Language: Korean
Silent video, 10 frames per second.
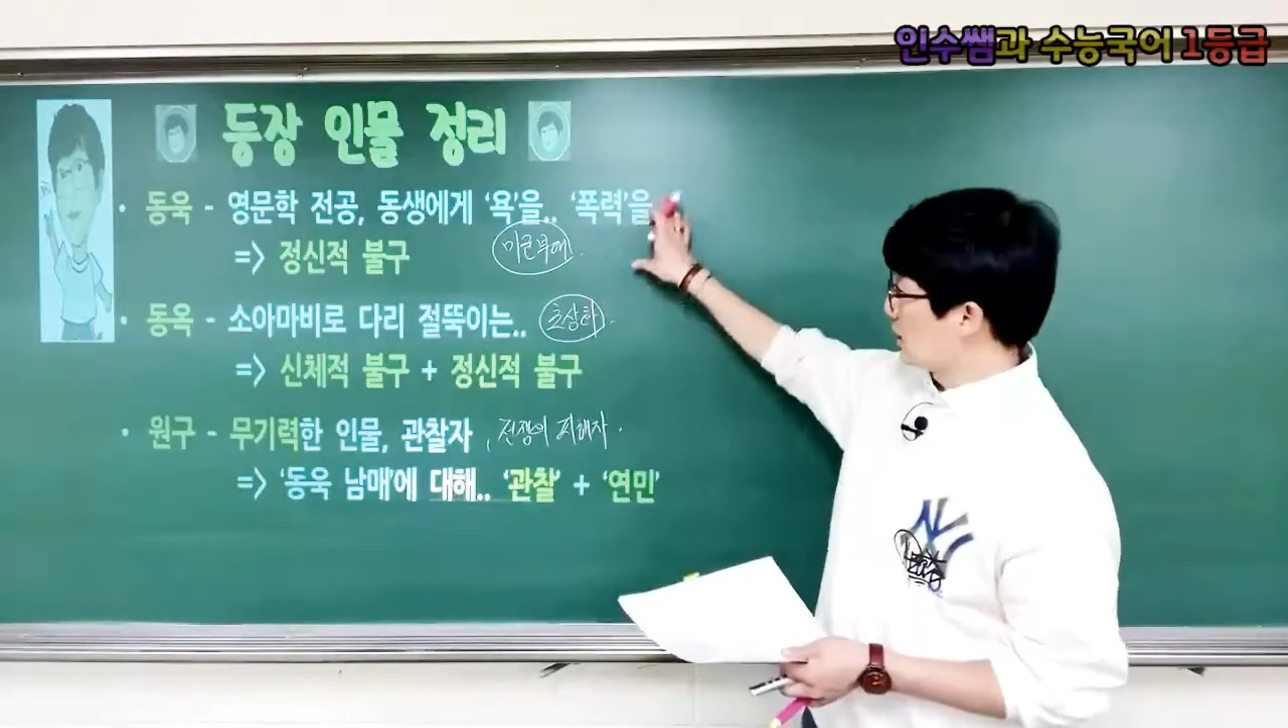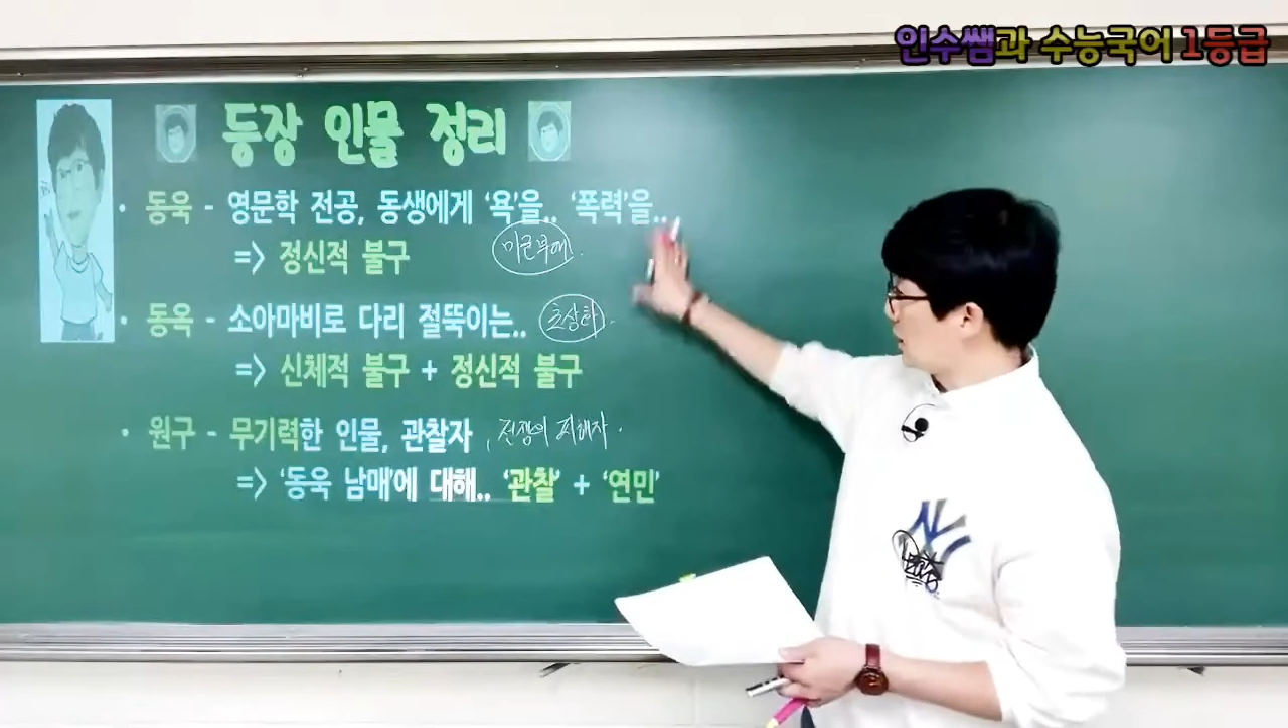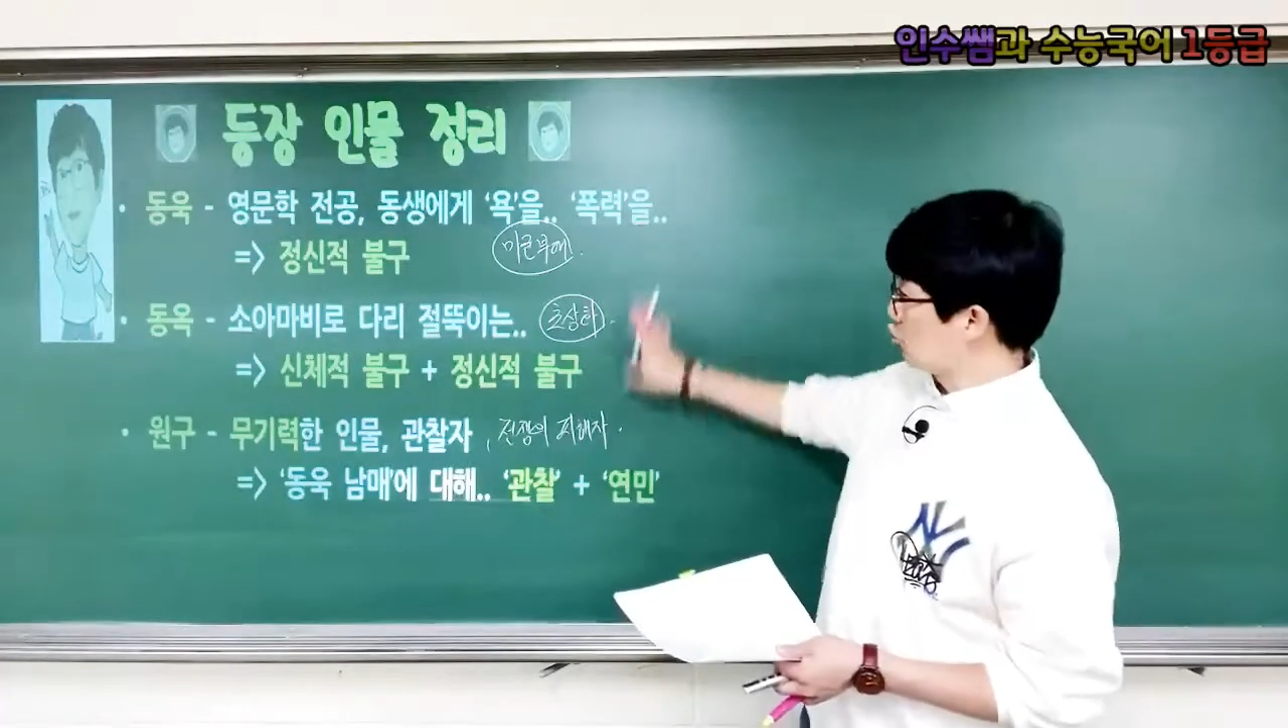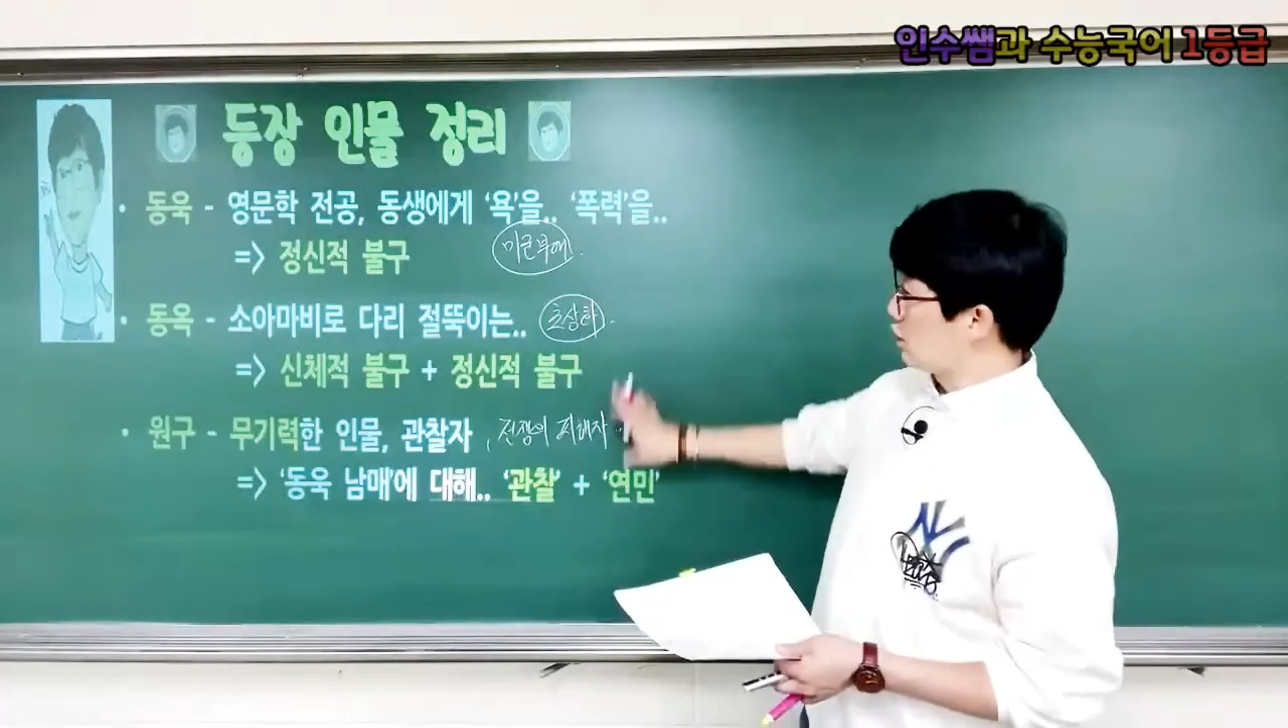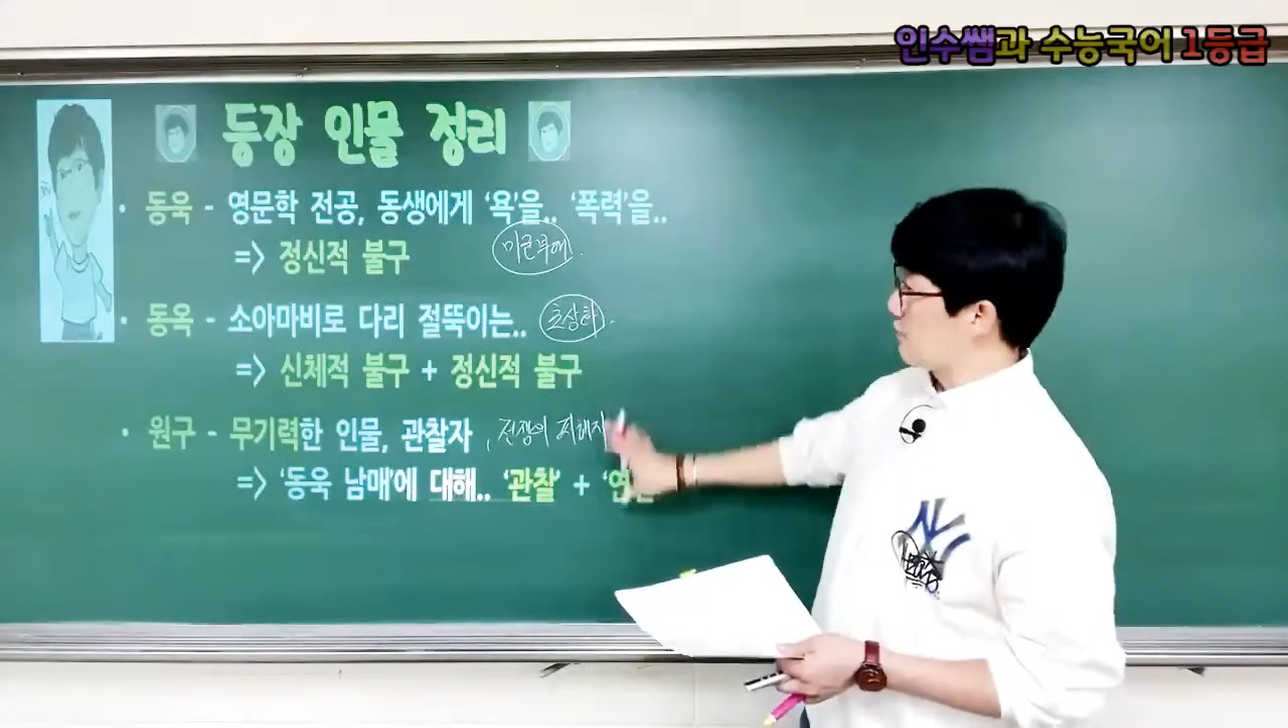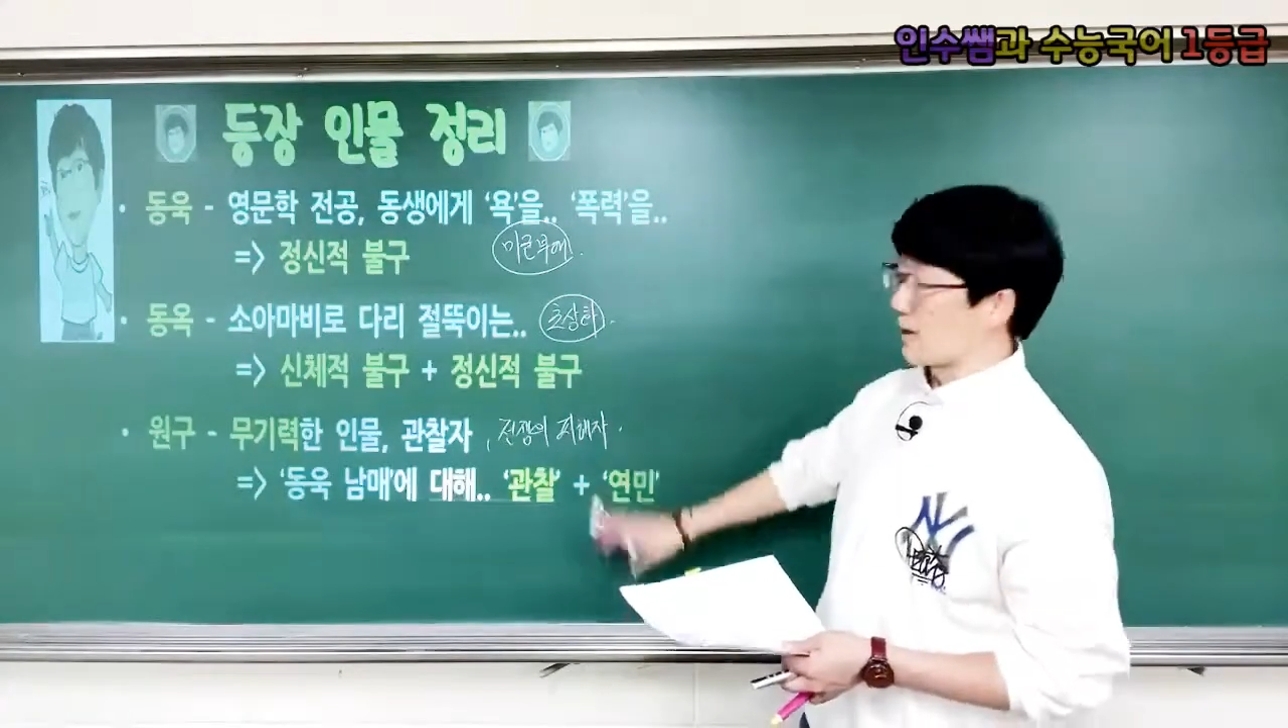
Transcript: 이 둘이